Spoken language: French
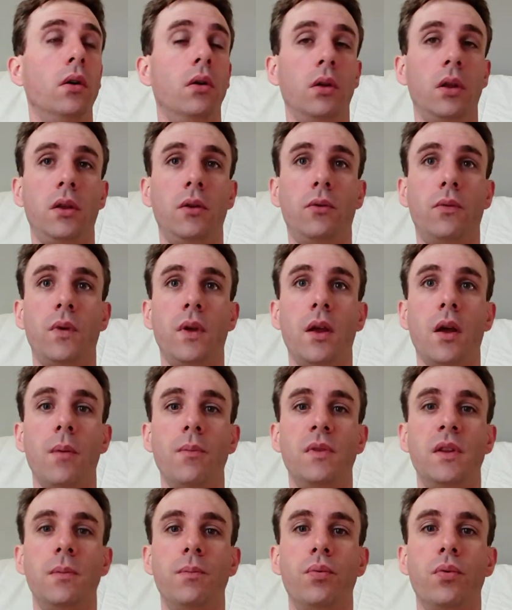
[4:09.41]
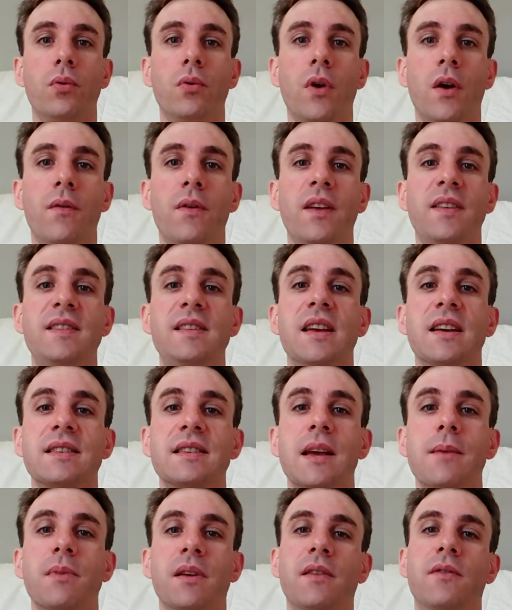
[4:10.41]
qui se fait un petit peu investir
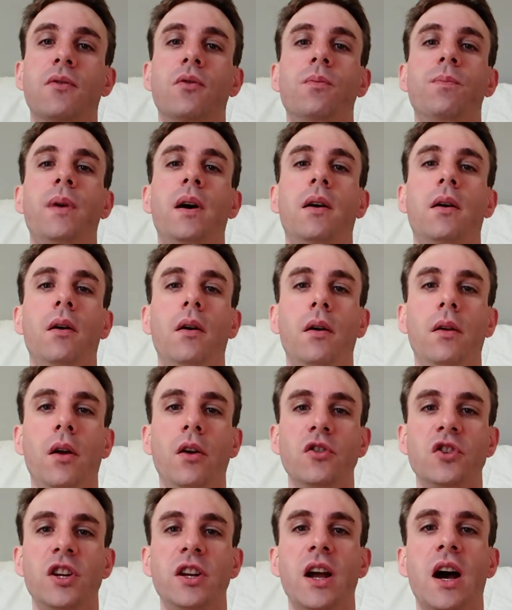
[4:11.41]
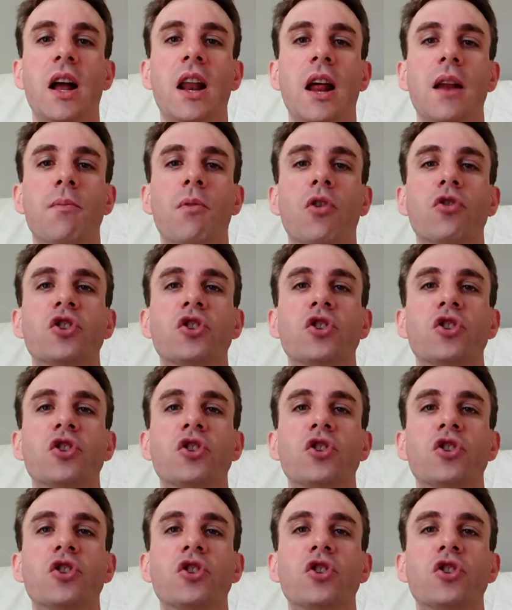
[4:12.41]
sa maison par un général allemand,